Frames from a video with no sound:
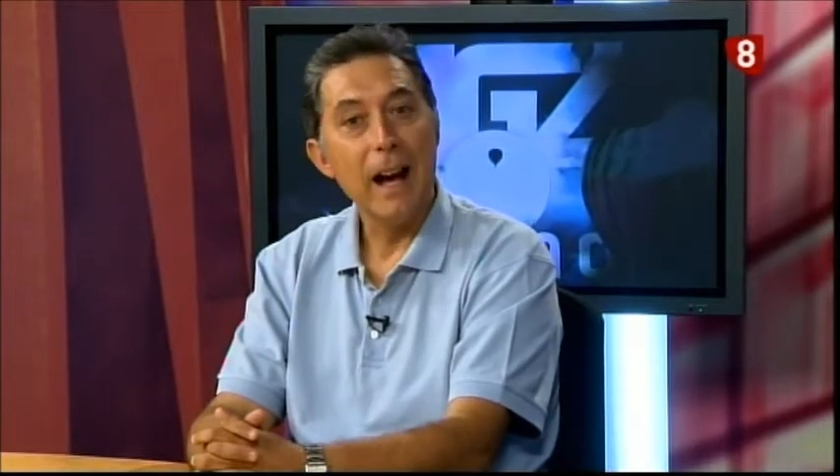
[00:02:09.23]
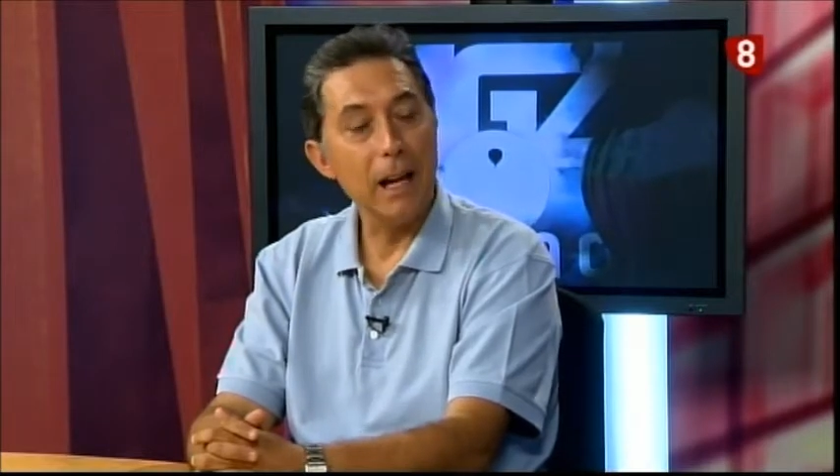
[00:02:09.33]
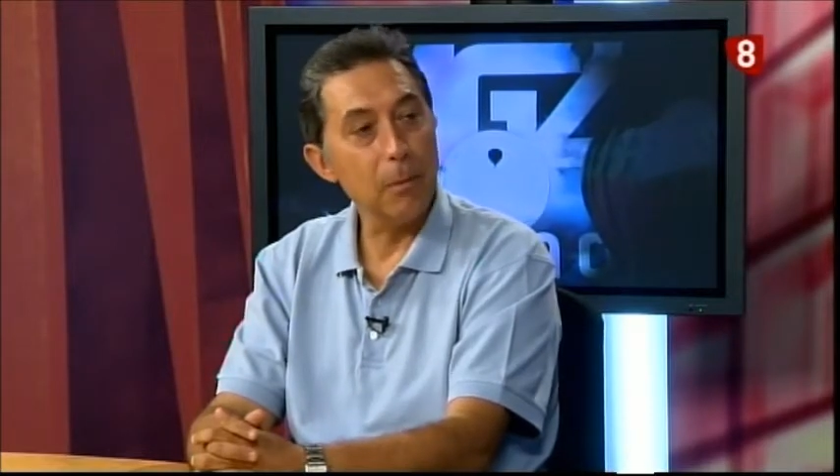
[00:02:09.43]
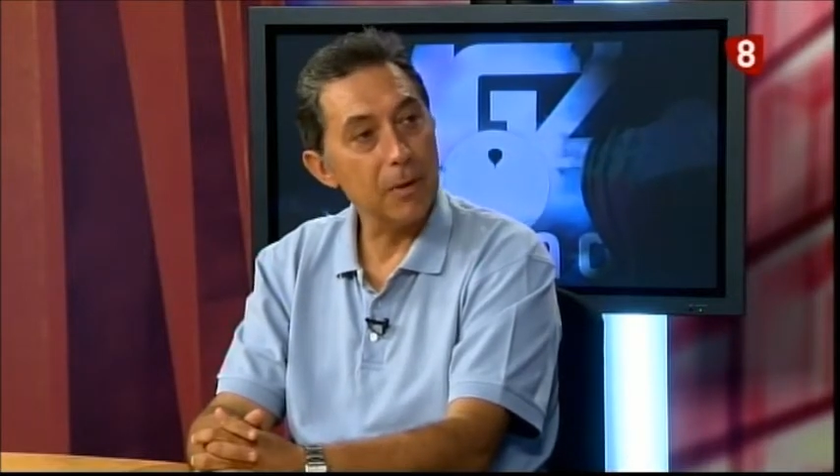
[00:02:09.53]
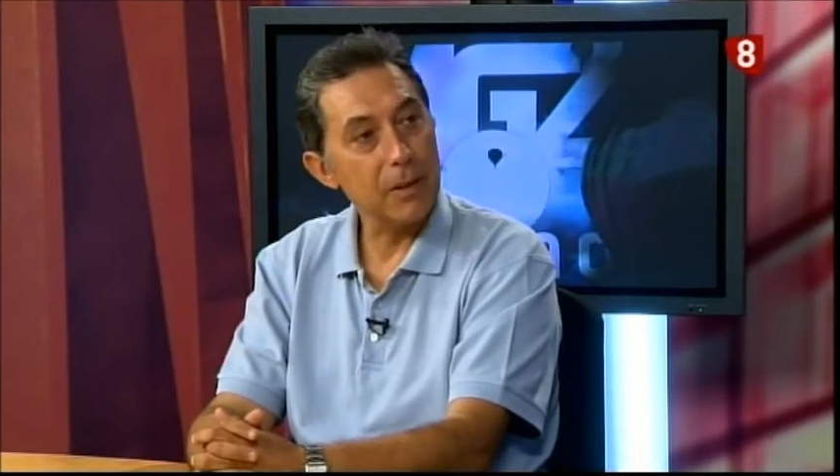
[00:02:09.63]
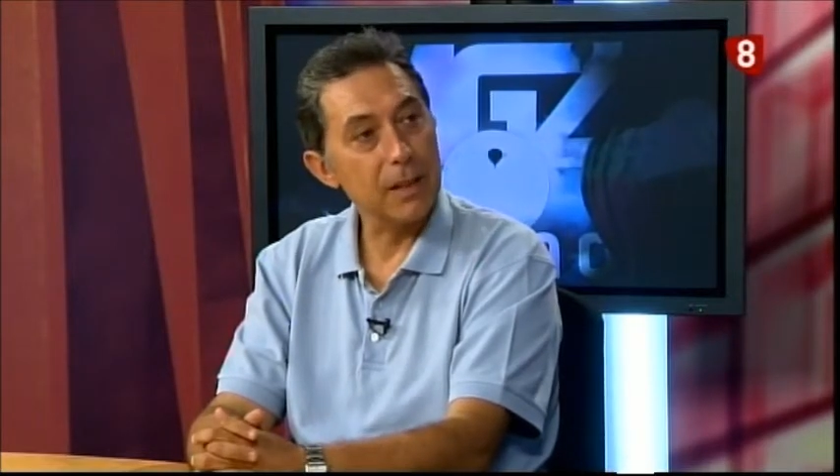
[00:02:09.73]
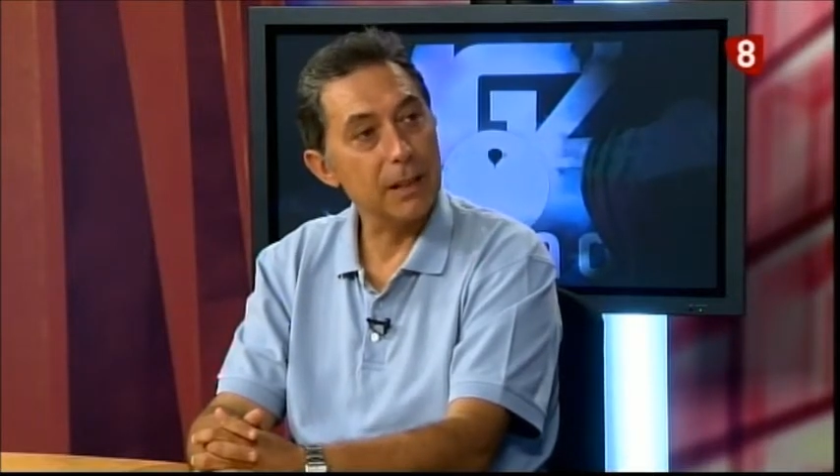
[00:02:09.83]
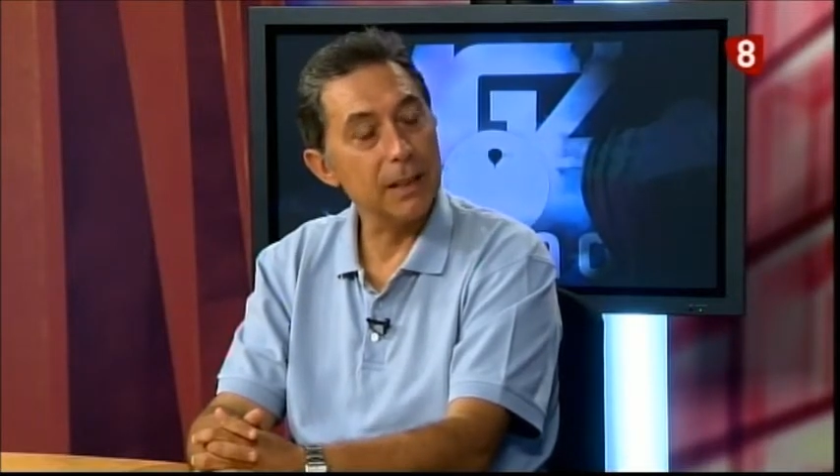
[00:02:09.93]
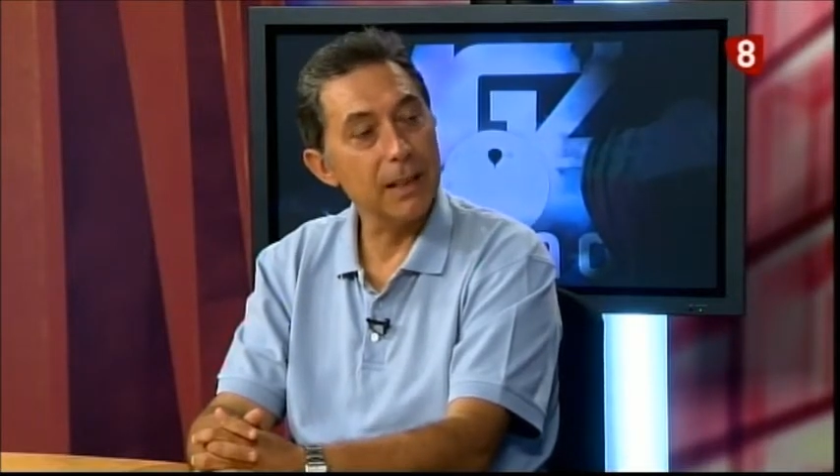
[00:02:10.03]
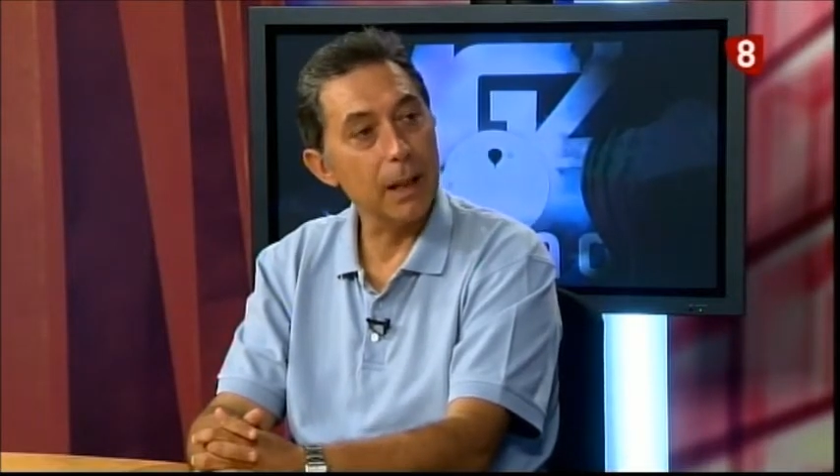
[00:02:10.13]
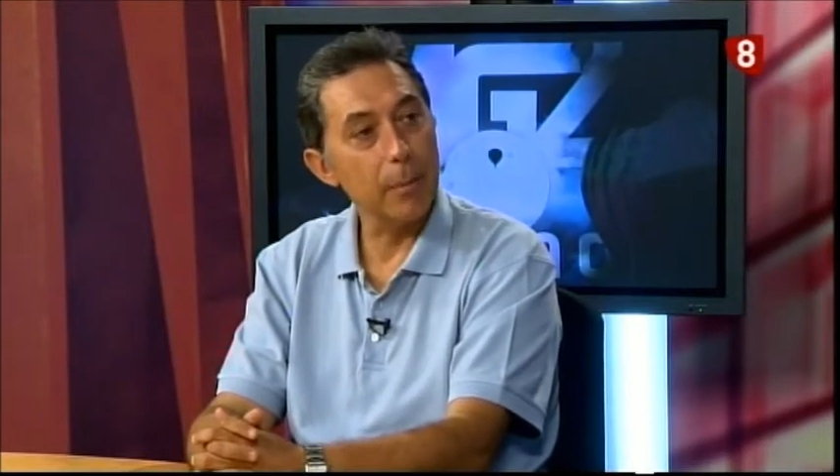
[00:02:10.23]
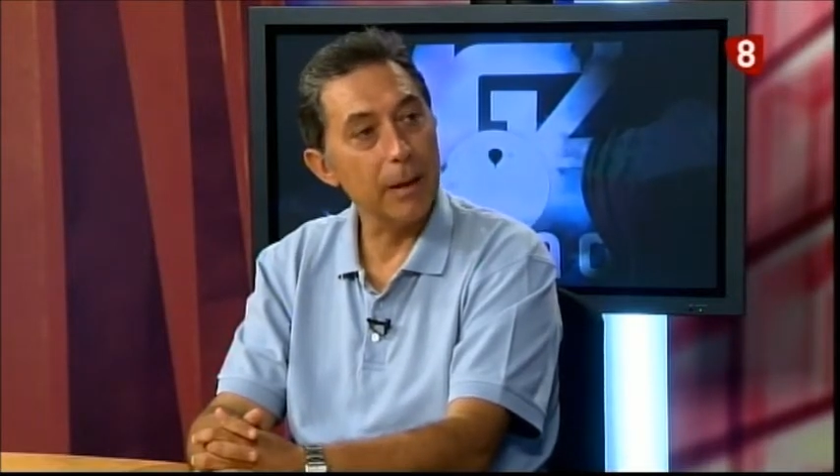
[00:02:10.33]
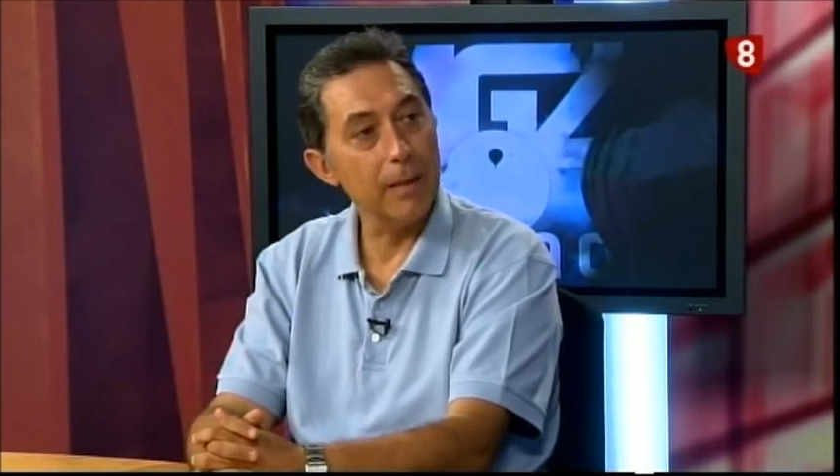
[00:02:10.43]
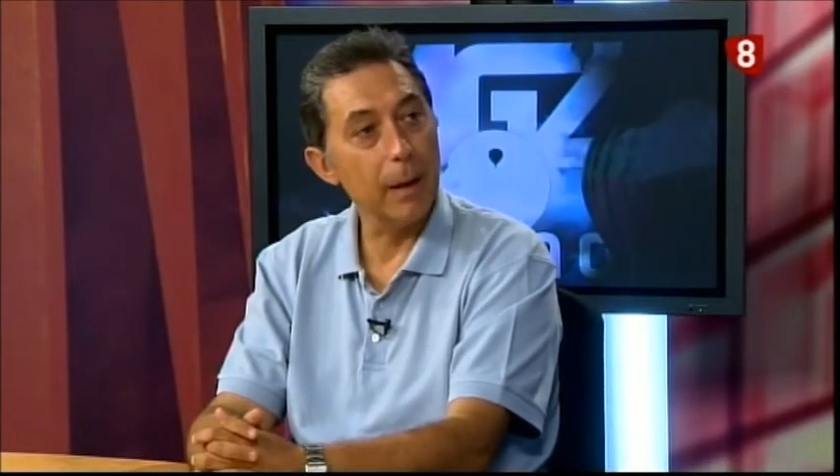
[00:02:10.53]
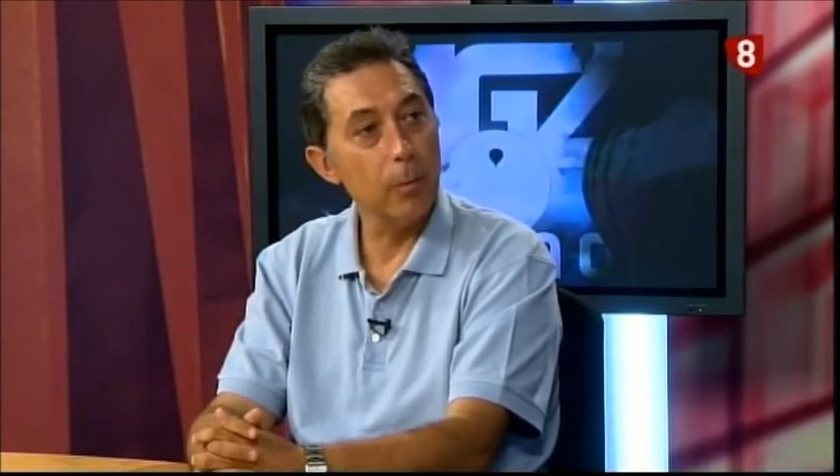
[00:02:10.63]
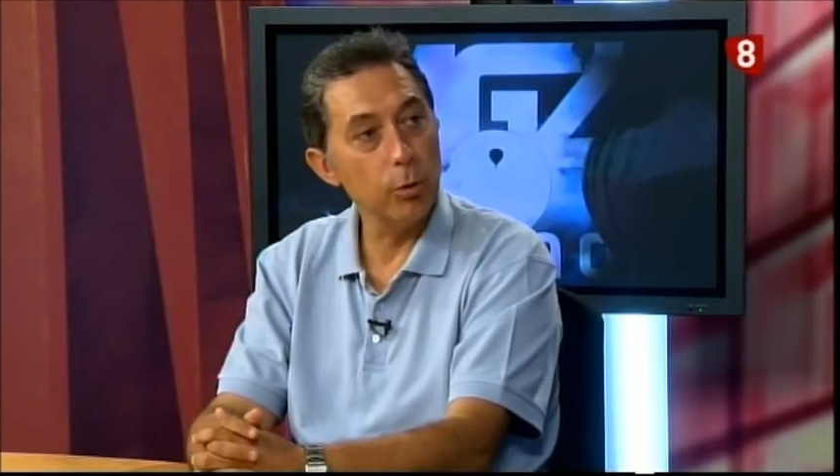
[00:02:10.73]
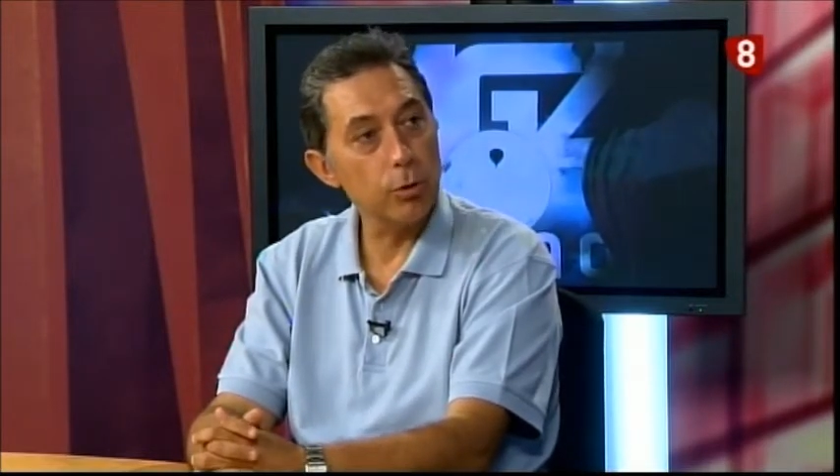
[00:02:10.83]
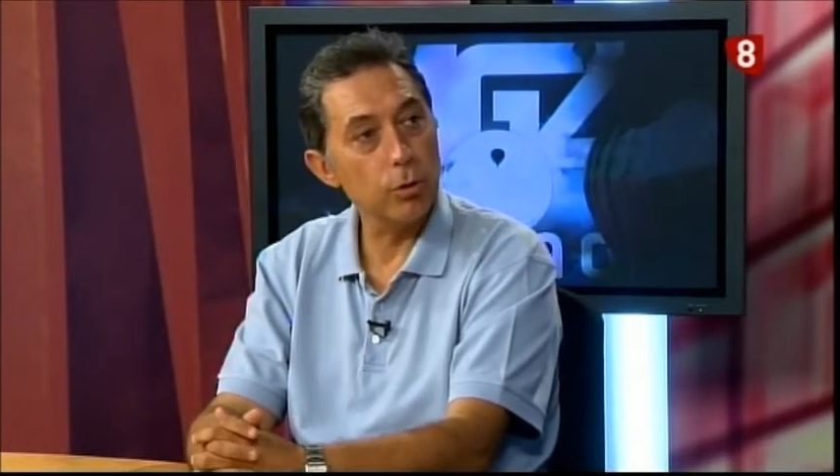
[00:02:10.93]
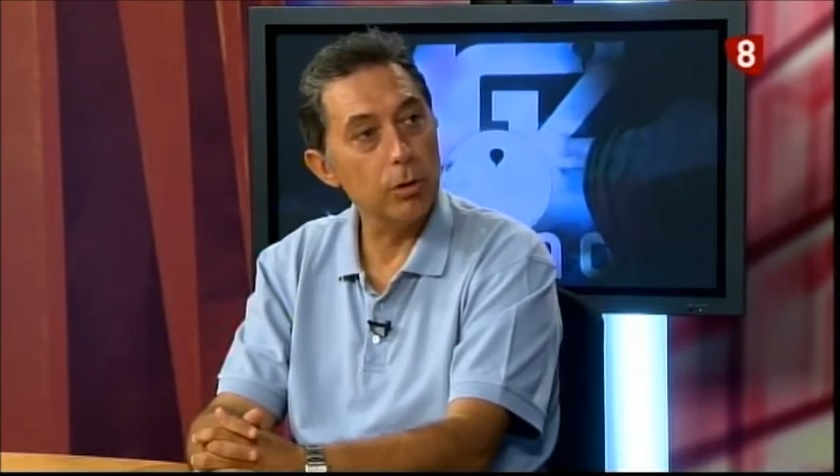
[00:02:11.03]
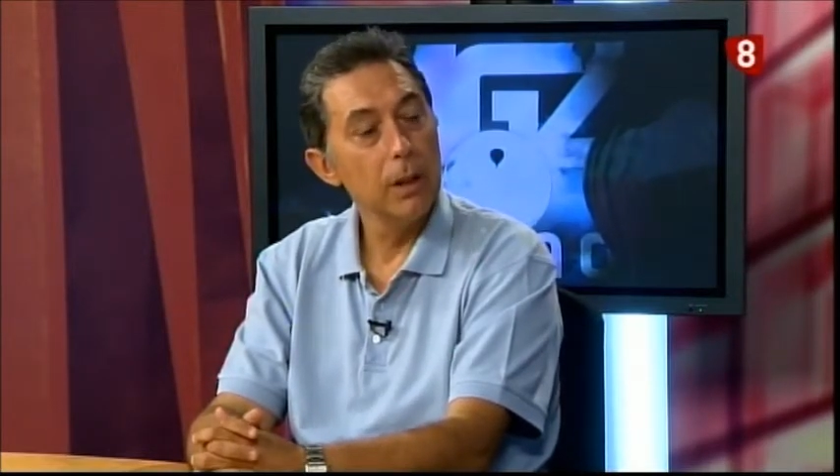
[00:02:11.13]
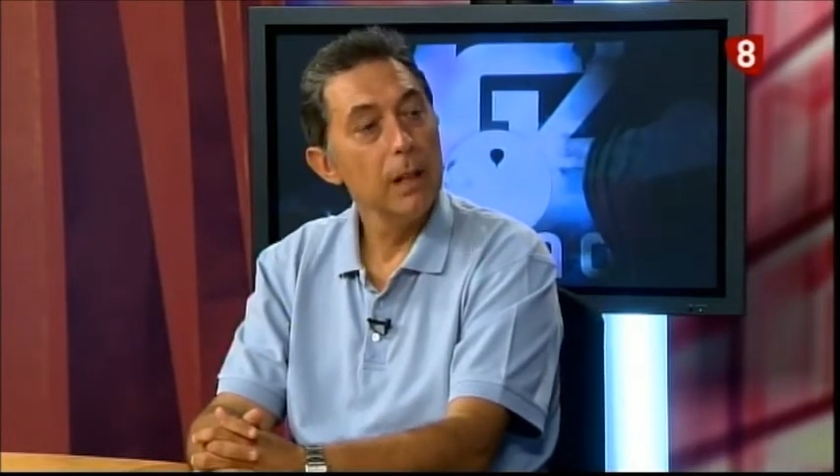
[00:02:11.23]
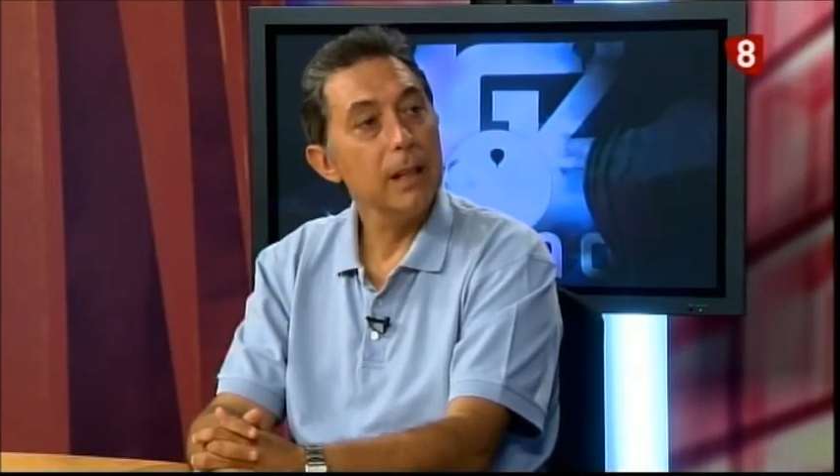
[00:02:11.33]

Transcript: hay veces que tienen que aprender mucho